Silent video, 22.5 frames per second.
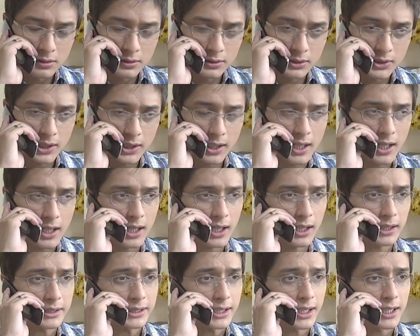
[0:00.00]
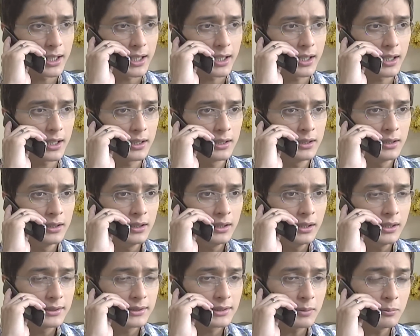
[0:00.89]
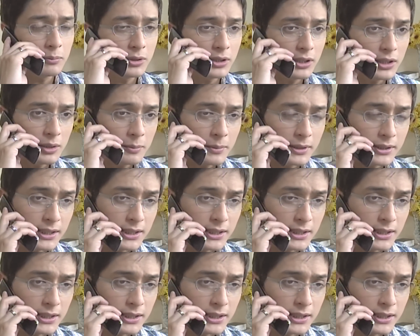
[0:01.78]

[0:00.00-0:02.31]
Sira ka talaga. Saan mo na naman